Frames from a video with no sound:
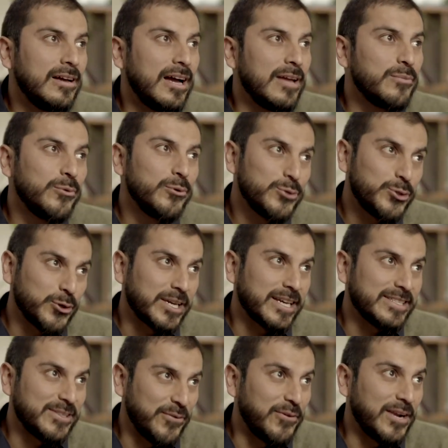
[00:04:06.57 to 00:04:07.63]
hay mucho que
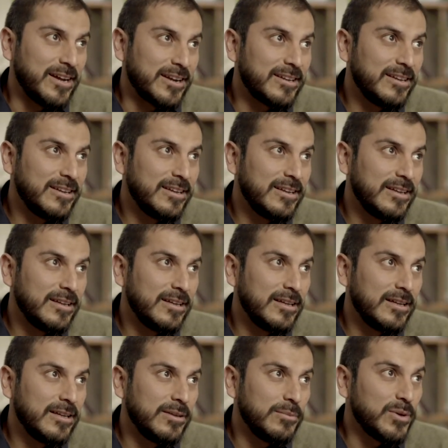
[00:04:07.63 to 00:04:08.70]
cifrar.
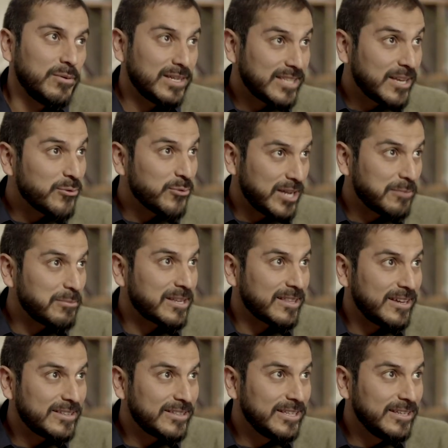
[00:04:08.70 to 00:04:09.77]
Me vas a ayudar,
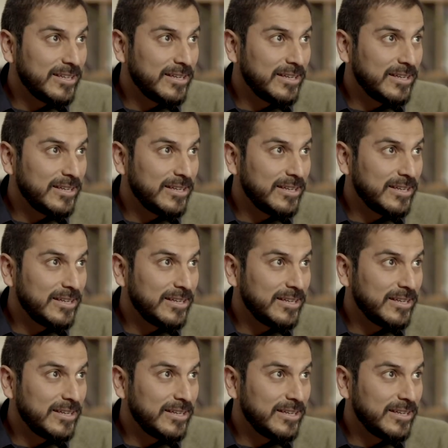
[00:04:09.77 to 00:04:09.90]
¿verdad?